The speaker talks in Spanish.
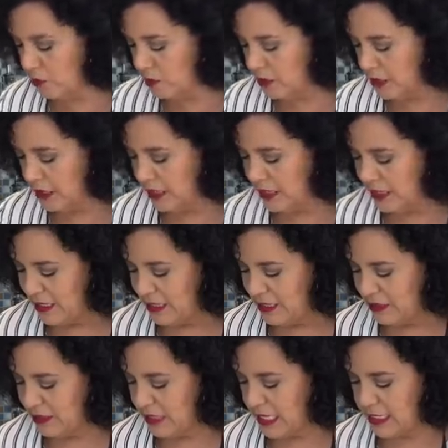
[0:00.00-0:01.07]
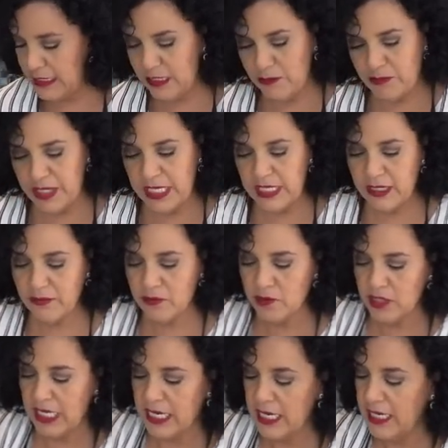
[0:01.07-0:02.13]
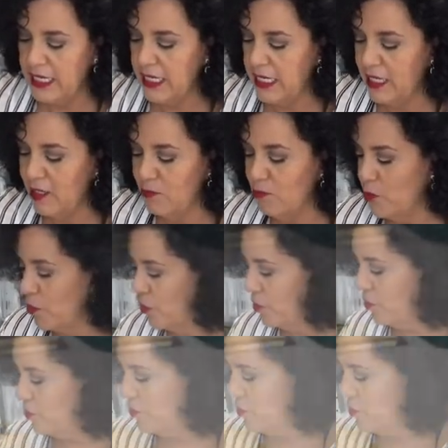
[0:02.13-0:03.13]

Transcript: O sea, siempre hay que buscarle el modo.